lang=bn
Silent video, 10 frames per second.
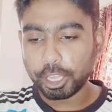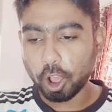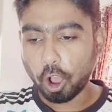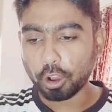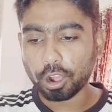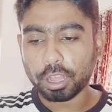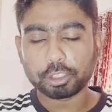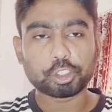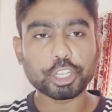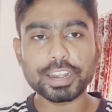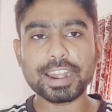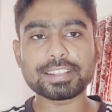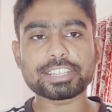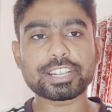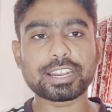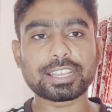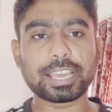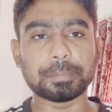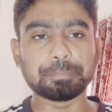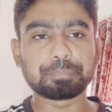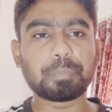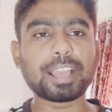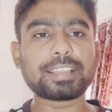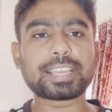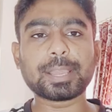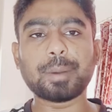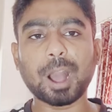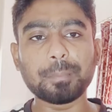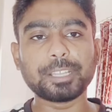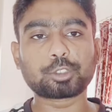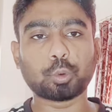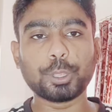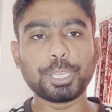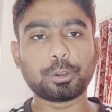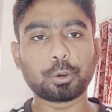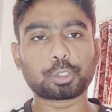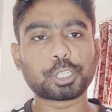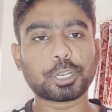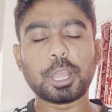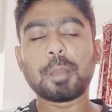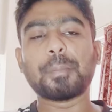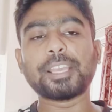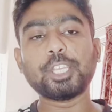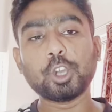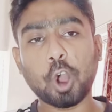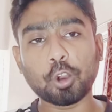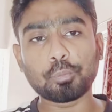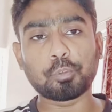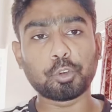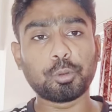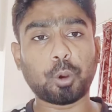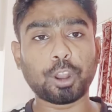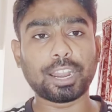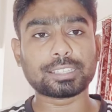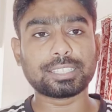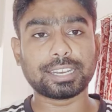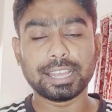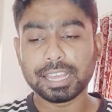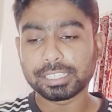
ইয়ং জেনারেশানকে ভাই কীভাবে তৈরি করছেন বা ইয়ং ফুটবলারদের